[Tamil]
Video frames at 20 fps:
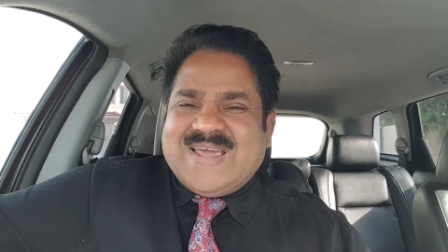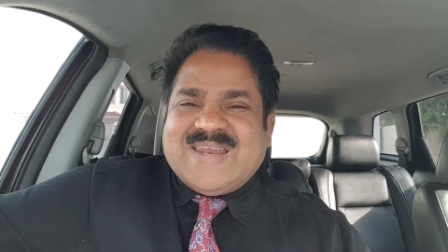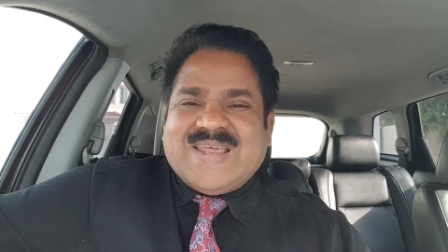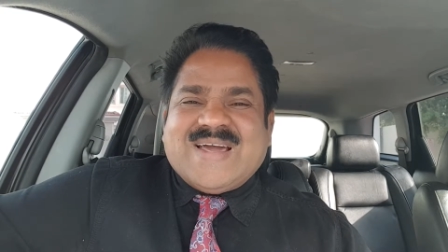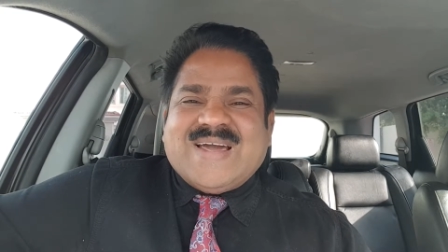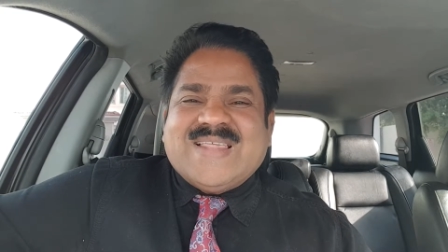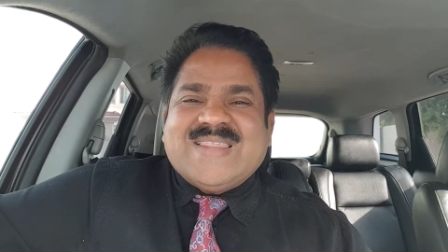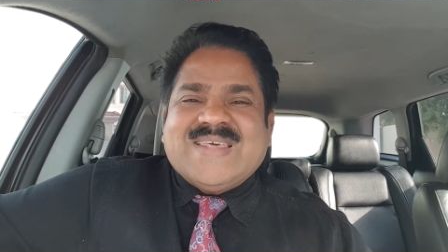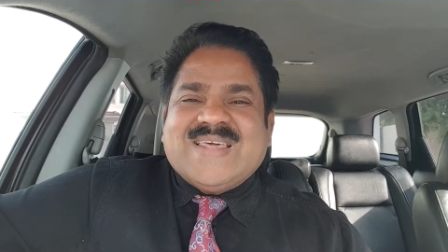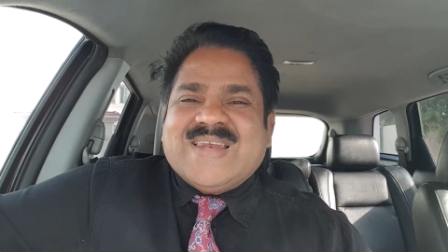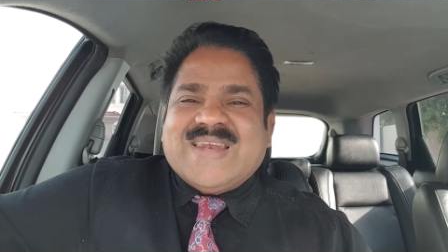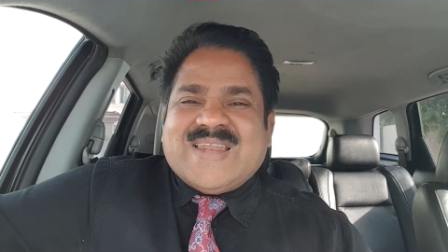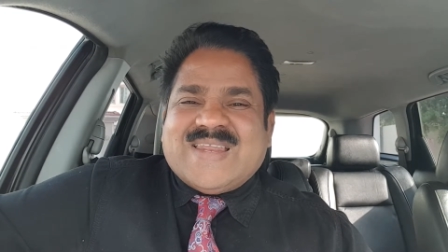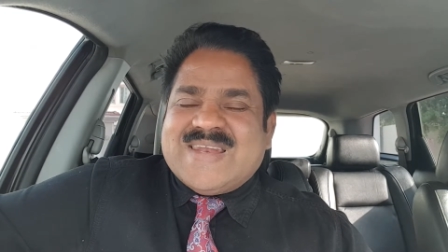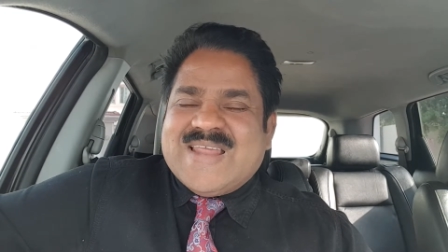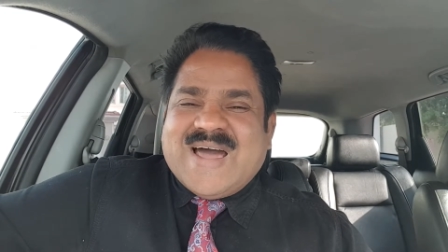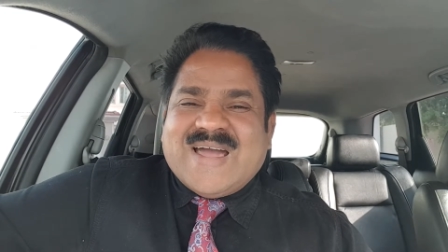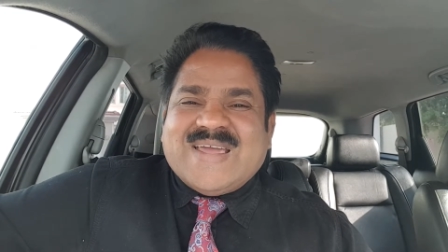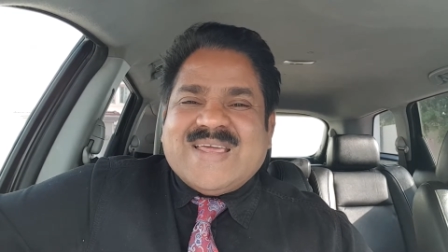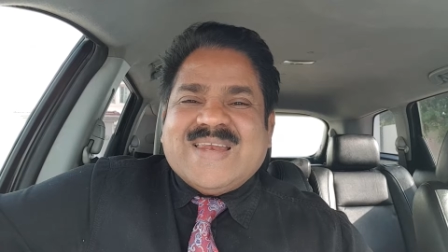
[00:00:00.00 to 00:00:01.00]
எனக்கு அது இல்லை
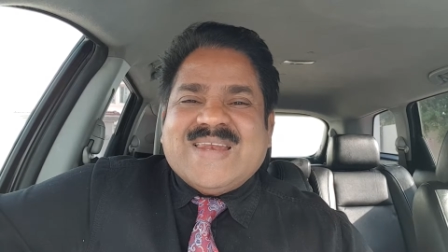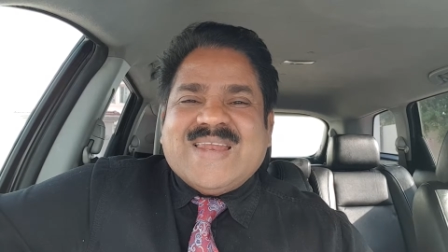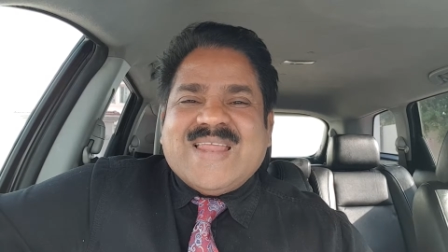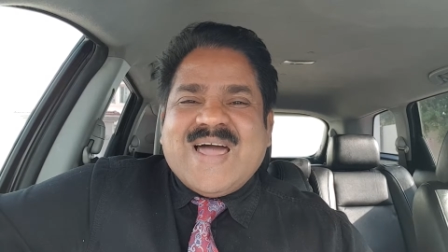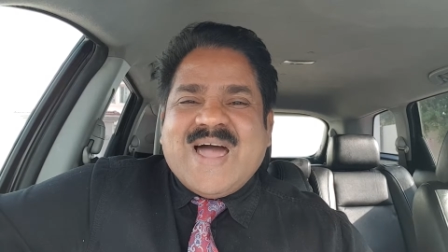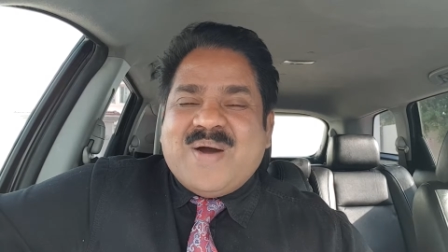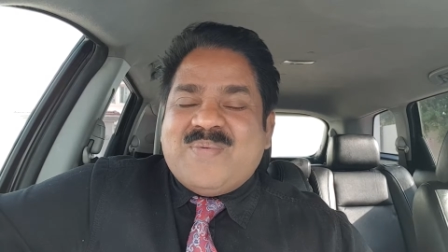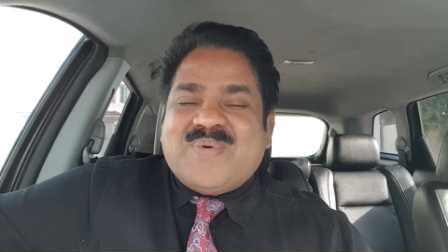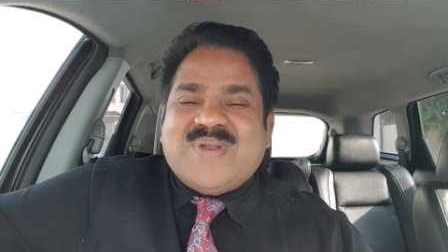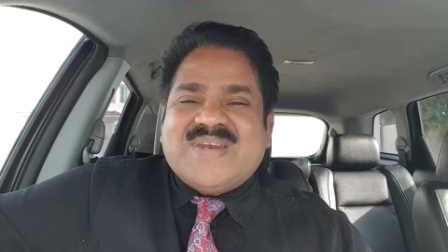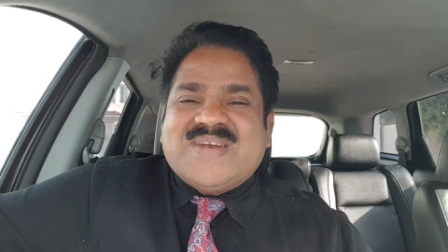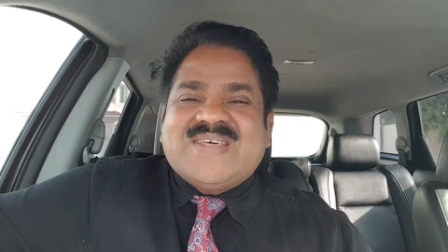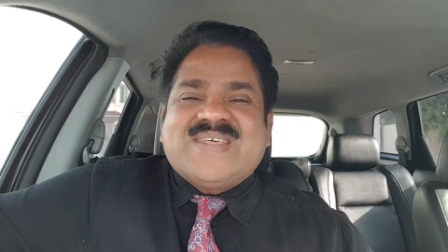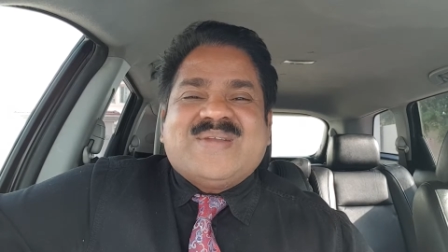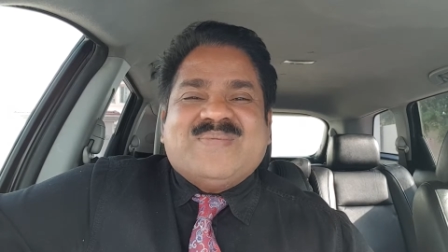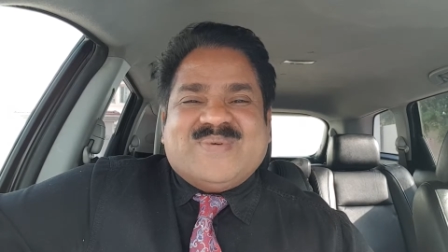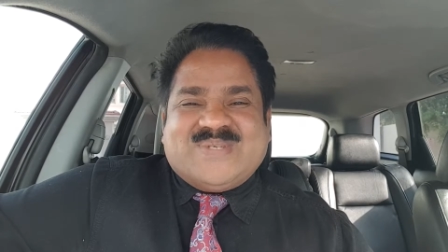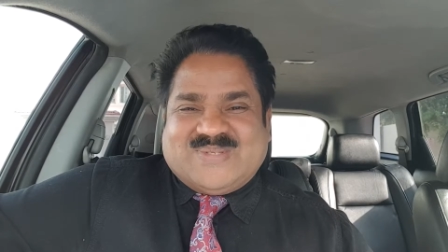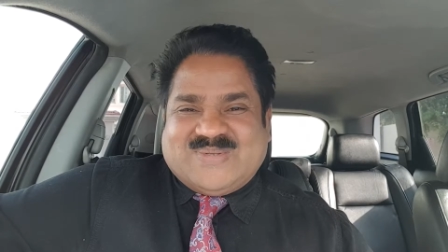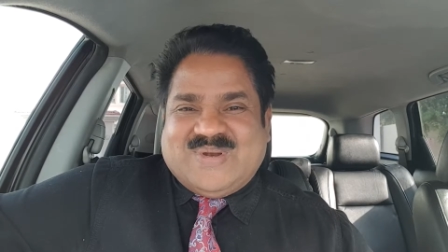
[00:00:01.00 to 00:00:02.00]
நான் இல்லை அப்படின்னு தான்
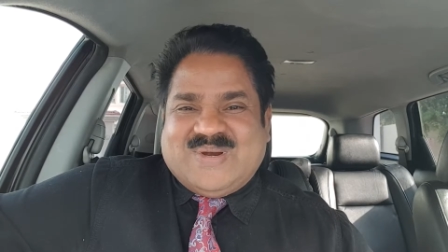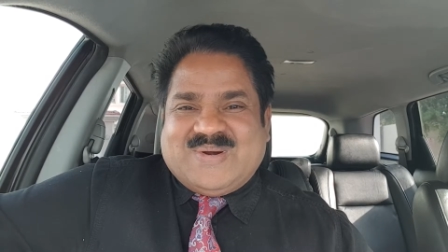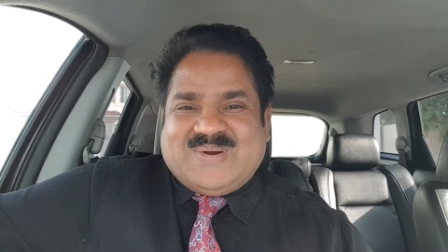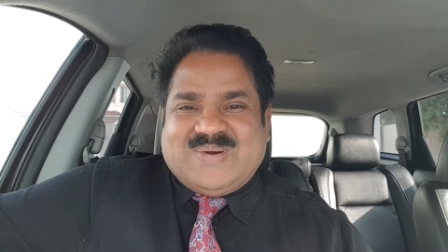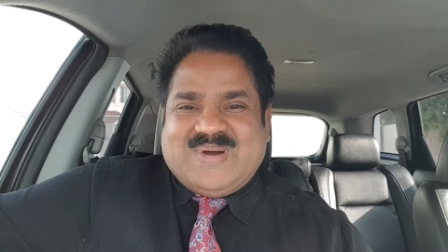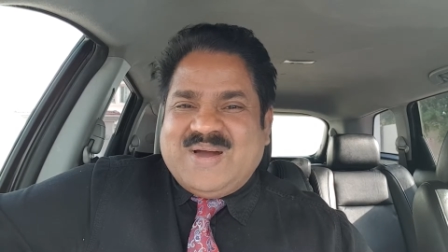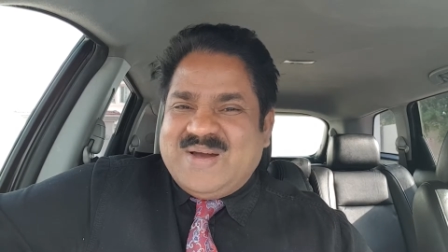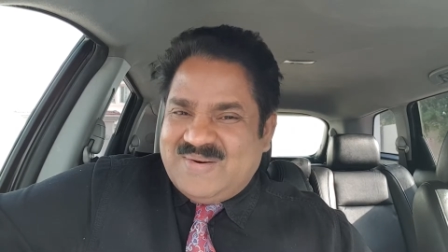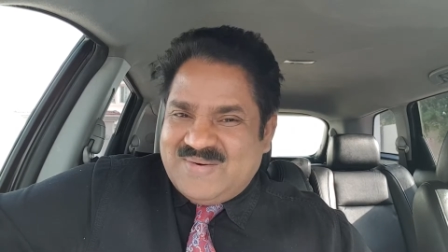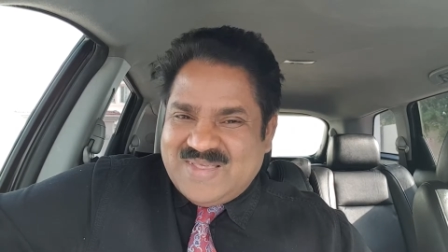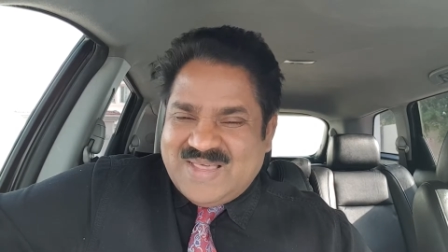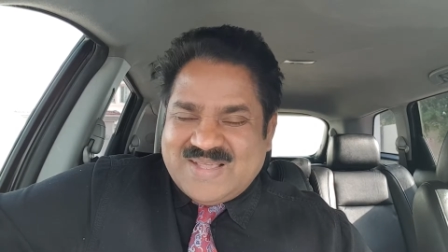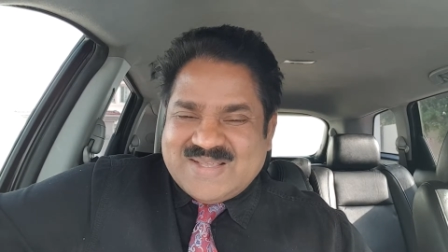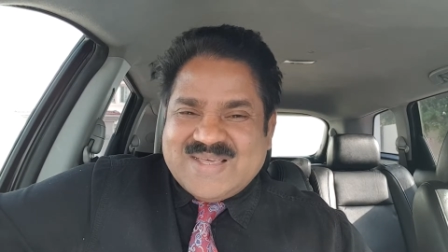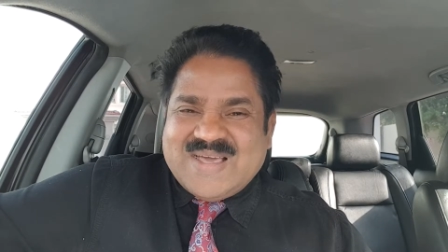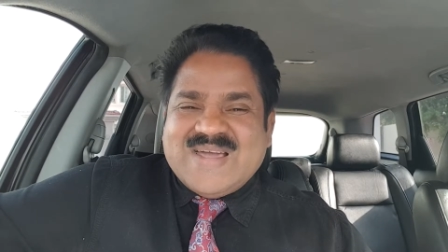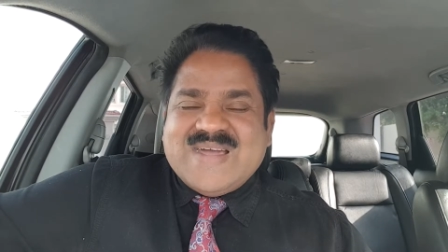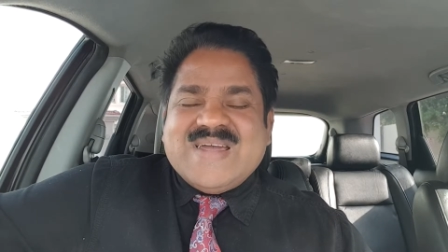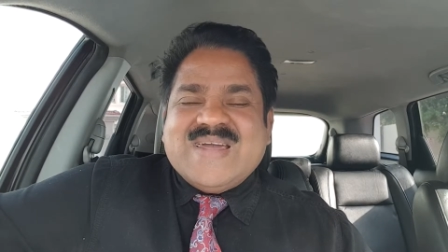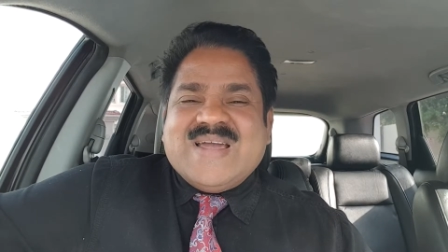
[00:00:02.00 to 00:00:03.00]
நம்ம சொல்லணும் அவ்வளோ
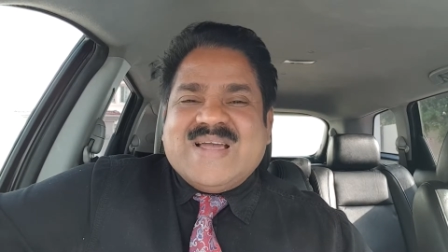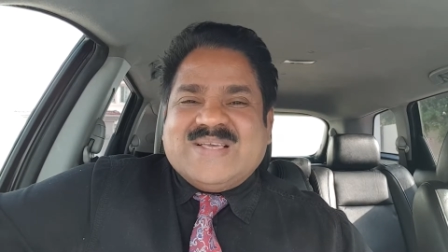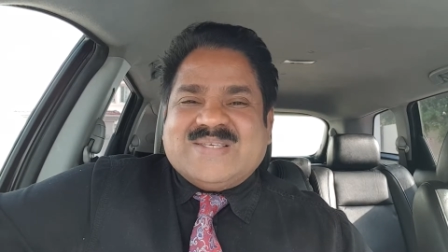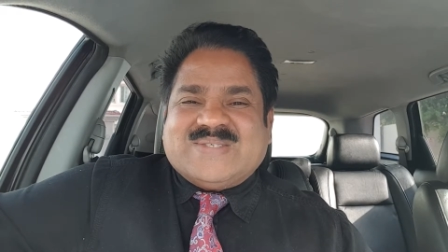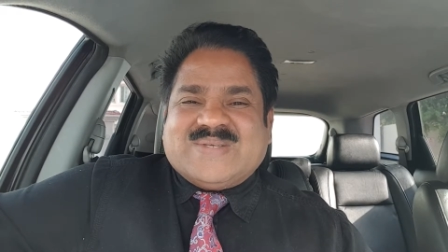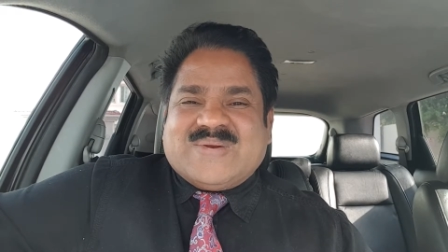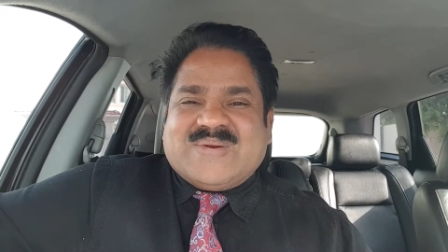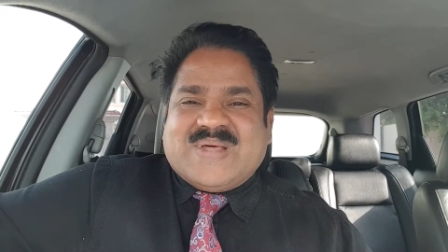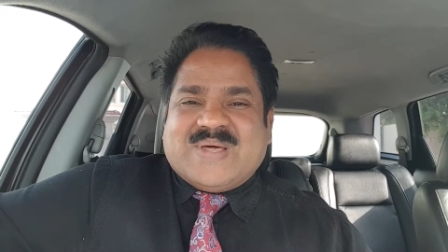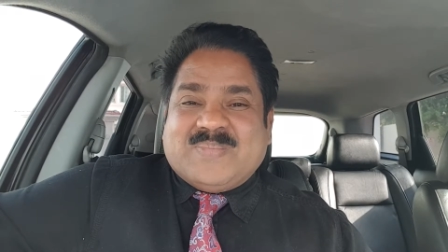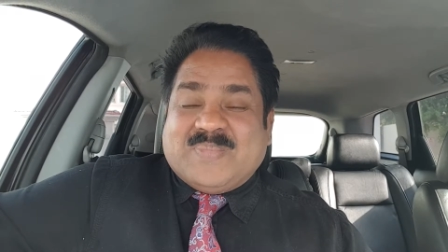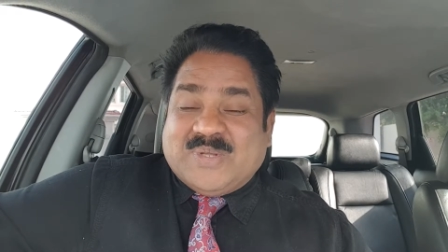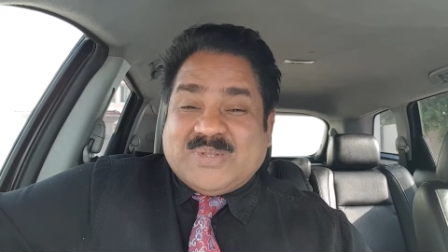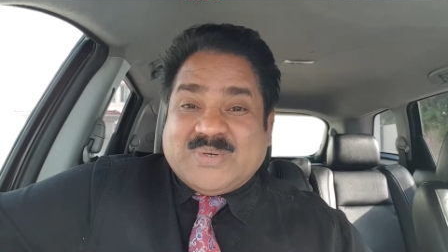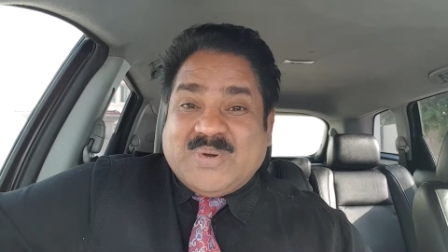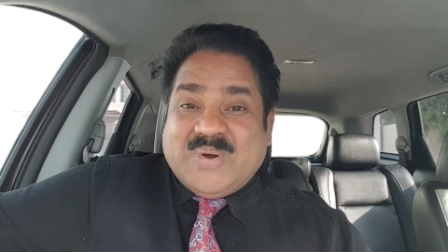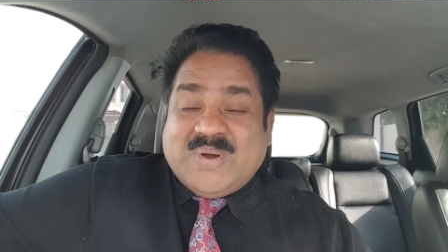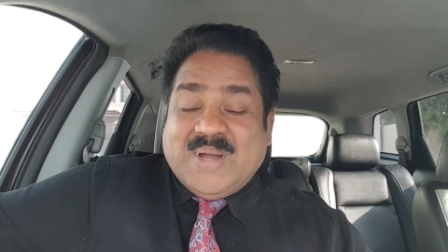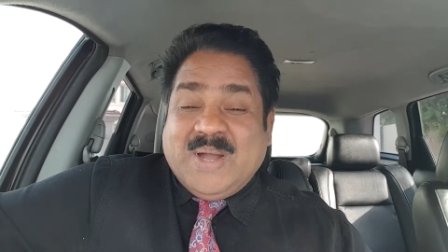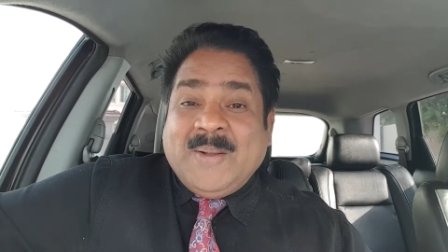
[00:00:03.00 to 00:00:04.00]
எஸ் சொல்கிறார்
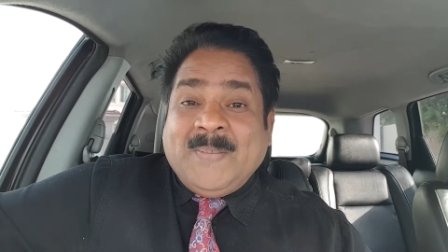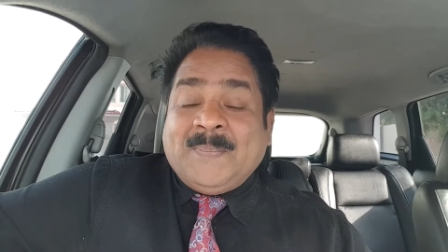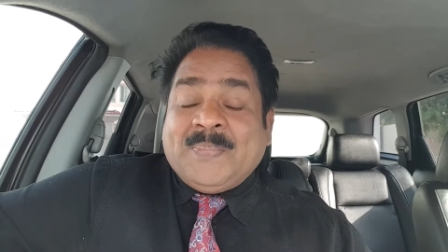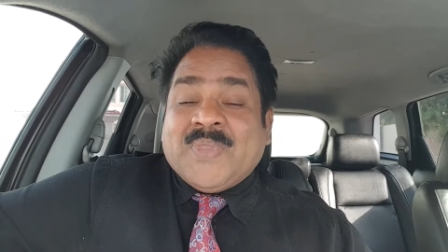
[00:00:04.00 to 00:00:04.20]
பார்த்துக்கோங்க